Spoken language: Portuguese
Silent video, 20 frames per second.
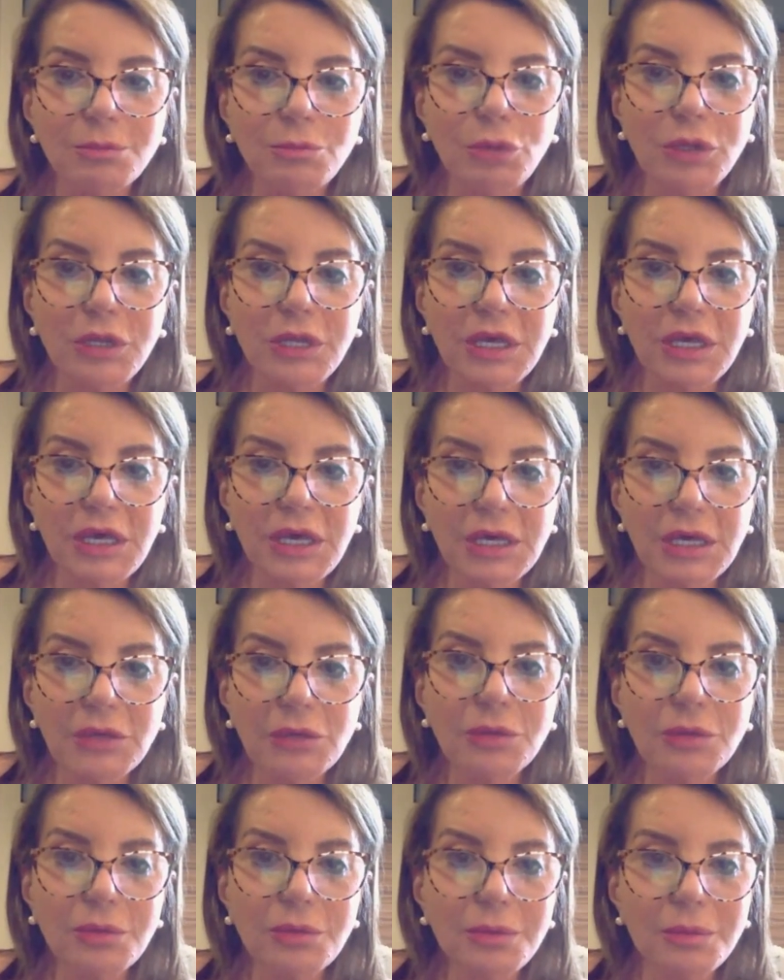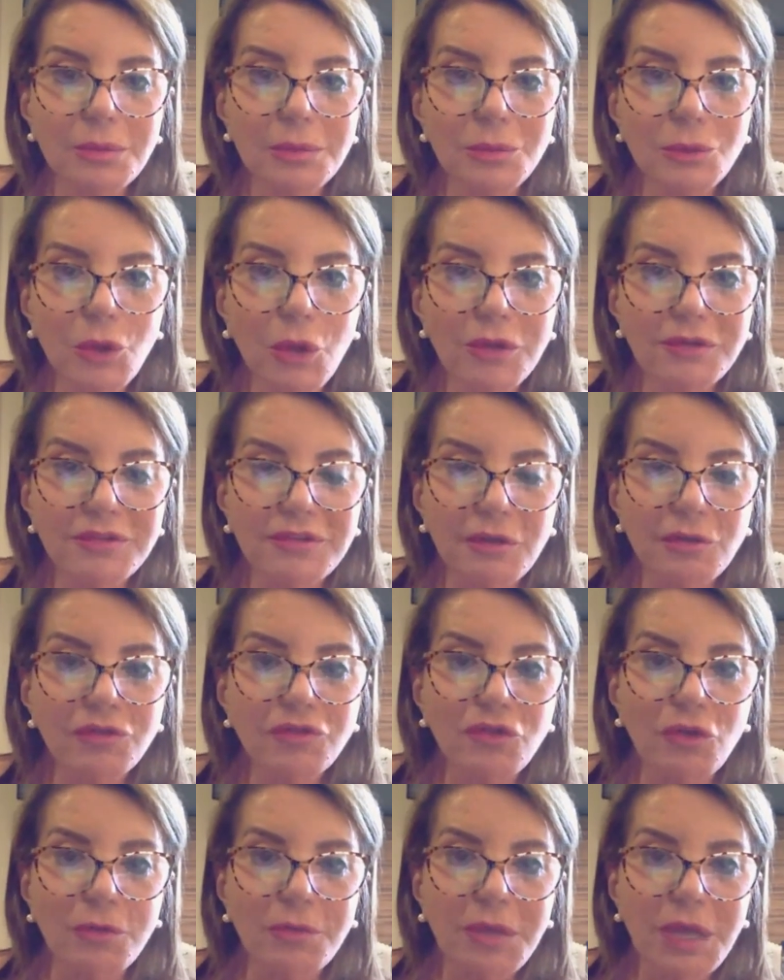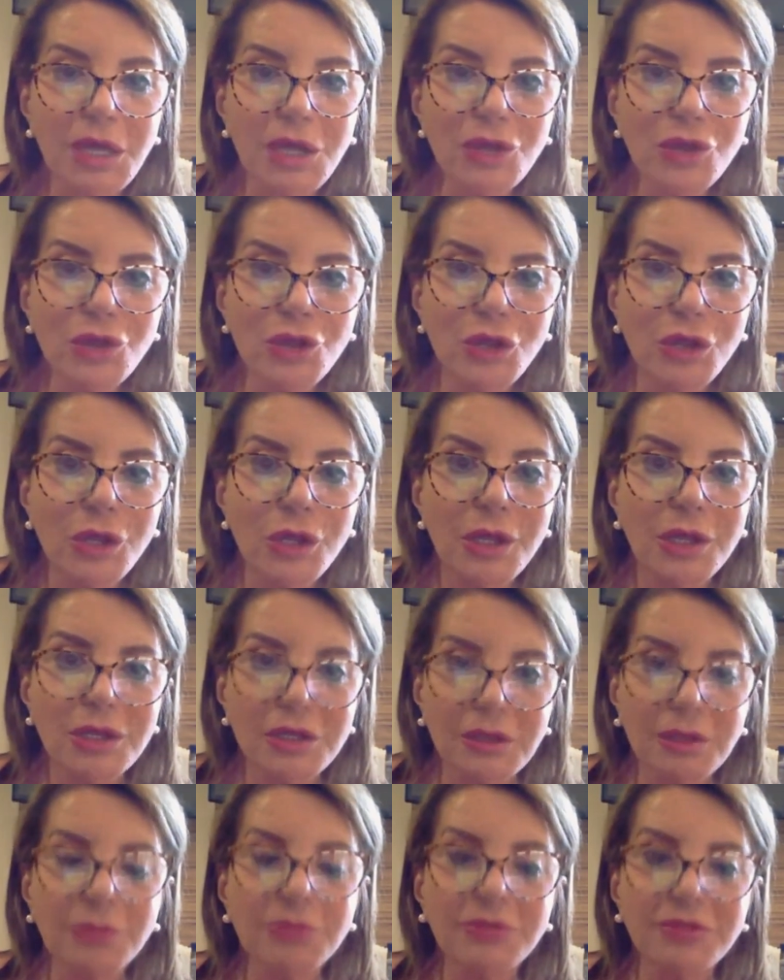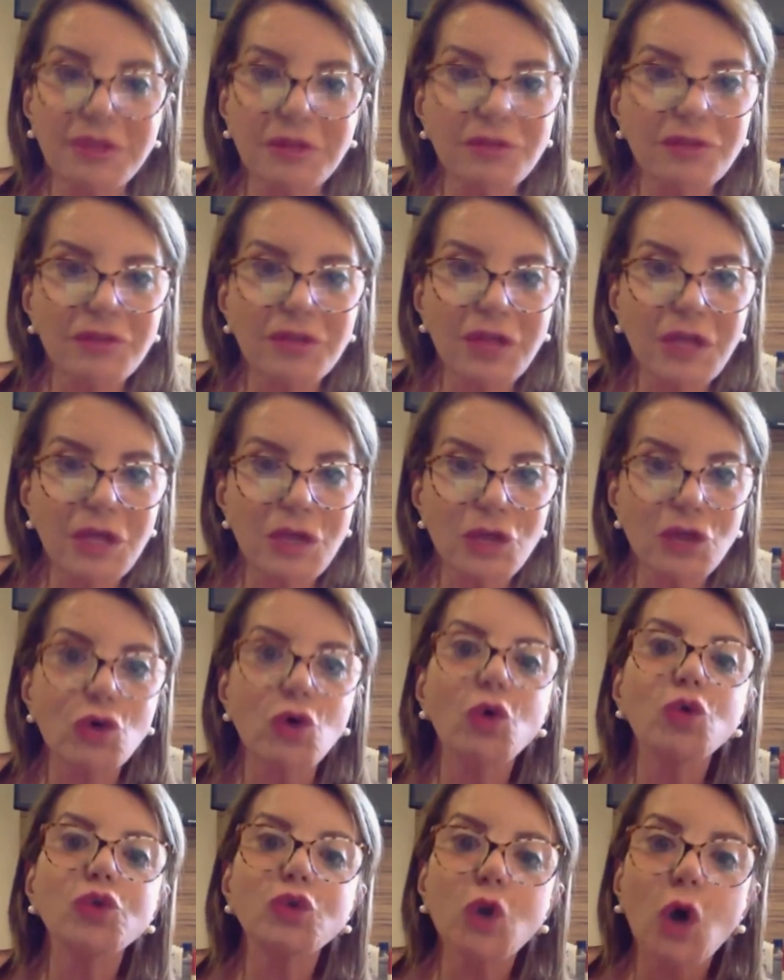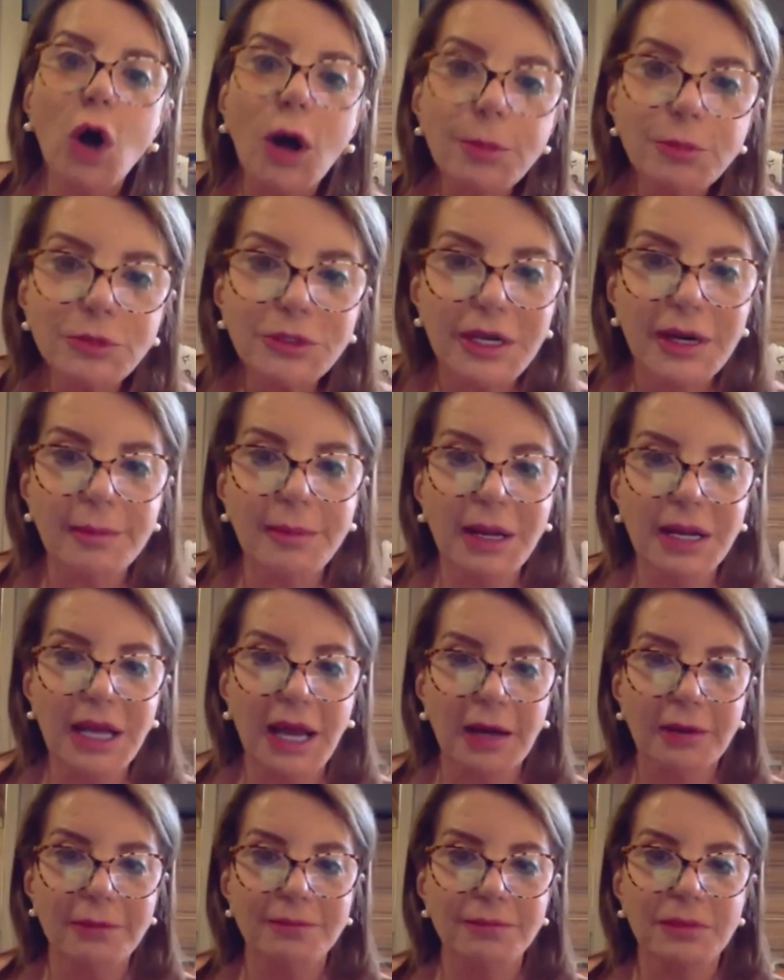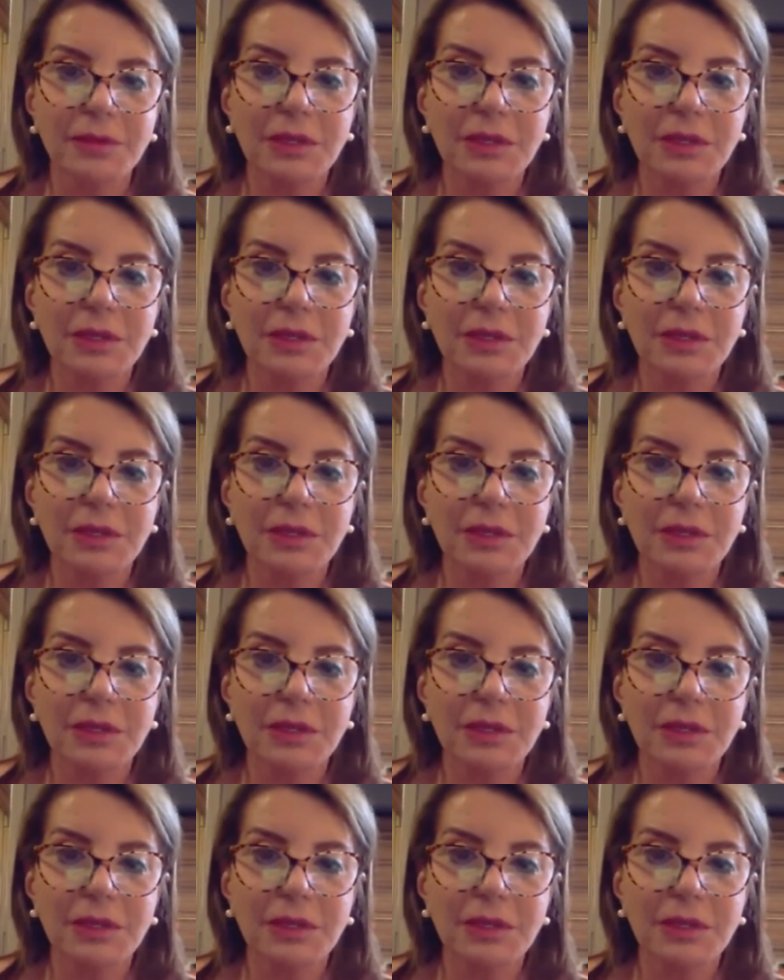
porque nós tão somente estamos dizendo o seguinte: eu topo trabalhar,